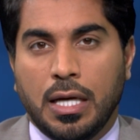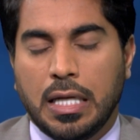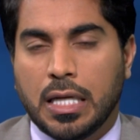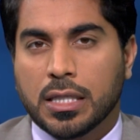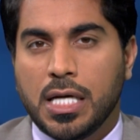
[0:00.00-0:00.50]

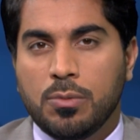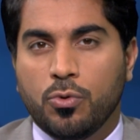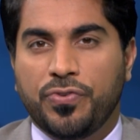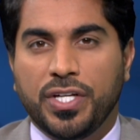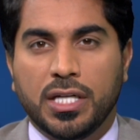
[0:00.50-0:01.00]

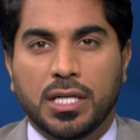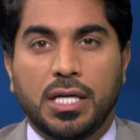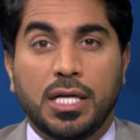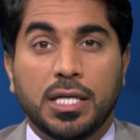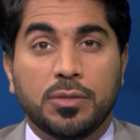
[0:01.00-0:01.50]
الأرقام في
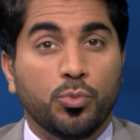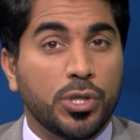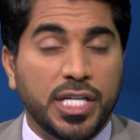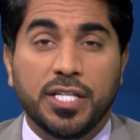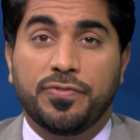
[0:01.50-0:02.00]
إيران
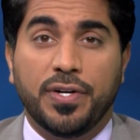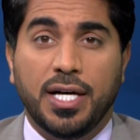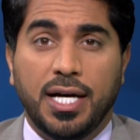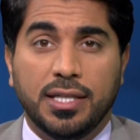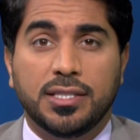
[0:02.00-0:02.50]

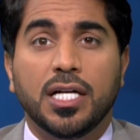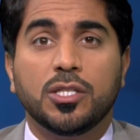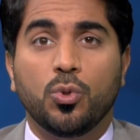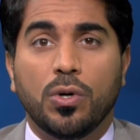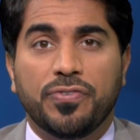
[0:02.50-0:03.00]
مخيفة
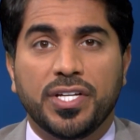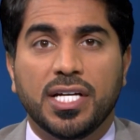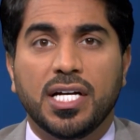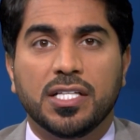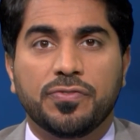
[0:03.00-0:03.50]
أعداد
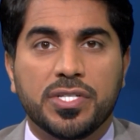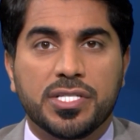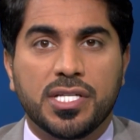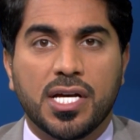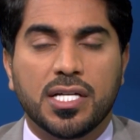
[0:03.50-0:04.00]
الوفيات في
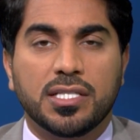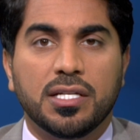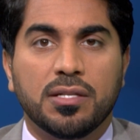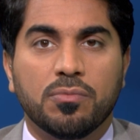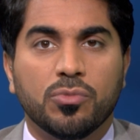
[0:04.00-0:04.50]
ازدياد
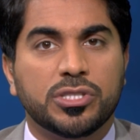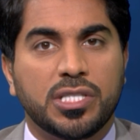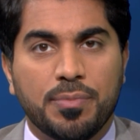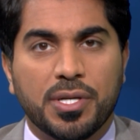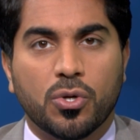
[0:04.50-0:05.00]

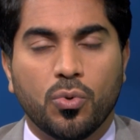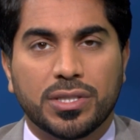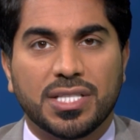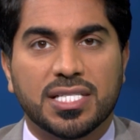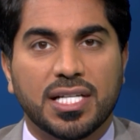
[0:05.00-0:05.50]
مستمر
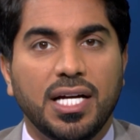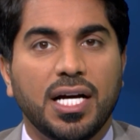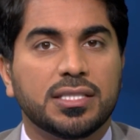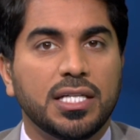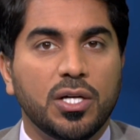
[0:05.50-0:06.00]

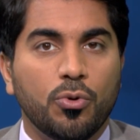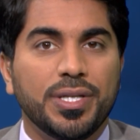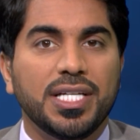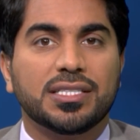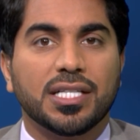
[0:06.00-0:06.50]
والتصريحات
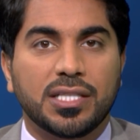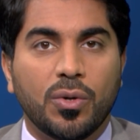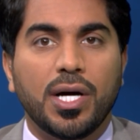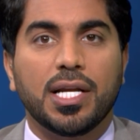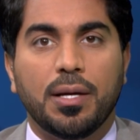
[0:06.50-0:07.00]
اليومية
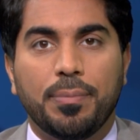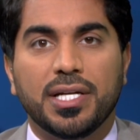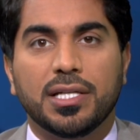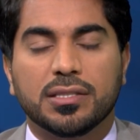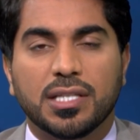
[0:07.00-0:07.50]
تتوالى
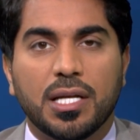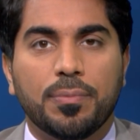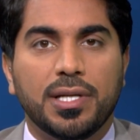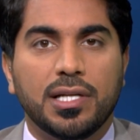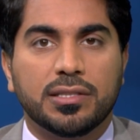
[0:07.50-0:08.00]
بين
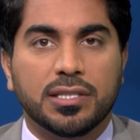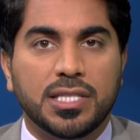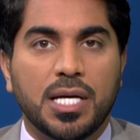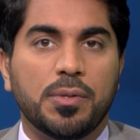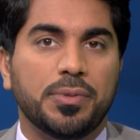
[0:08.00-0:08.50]
طلب
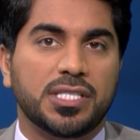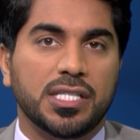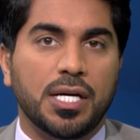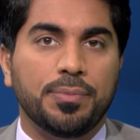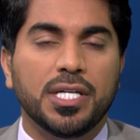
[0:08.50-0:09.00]
الالتزام
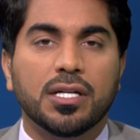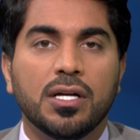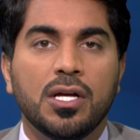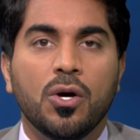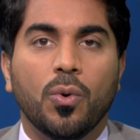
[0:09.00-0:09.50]
بالتدابير
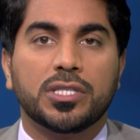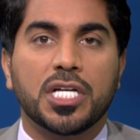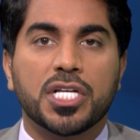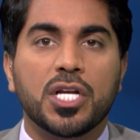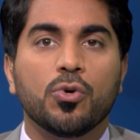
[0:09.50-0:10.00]

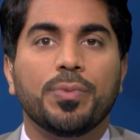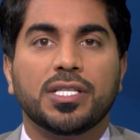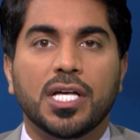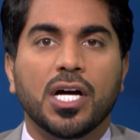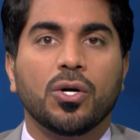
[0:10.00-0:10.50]
وتجنب
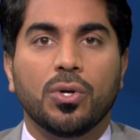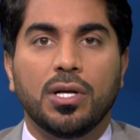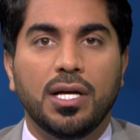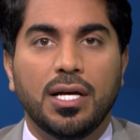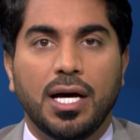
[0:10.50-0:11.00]
التنقل
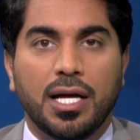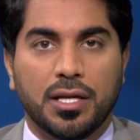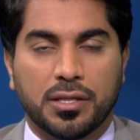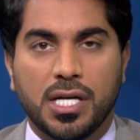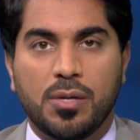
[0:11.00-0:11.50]

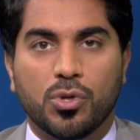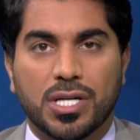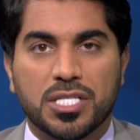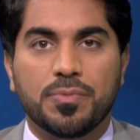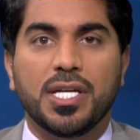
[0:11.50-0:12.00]
الأرقام
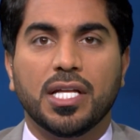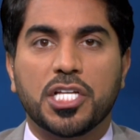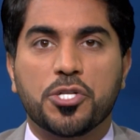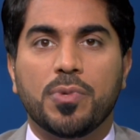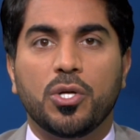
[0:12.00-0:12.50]
الرسمية
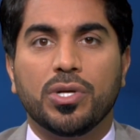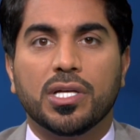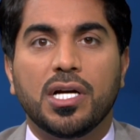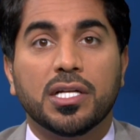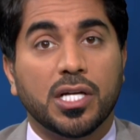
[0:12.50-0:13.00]
تشمل
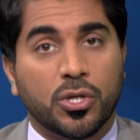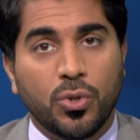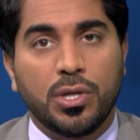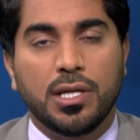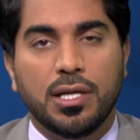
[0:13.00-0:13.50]
إيران
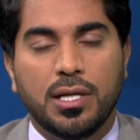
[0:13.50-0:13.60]
ككل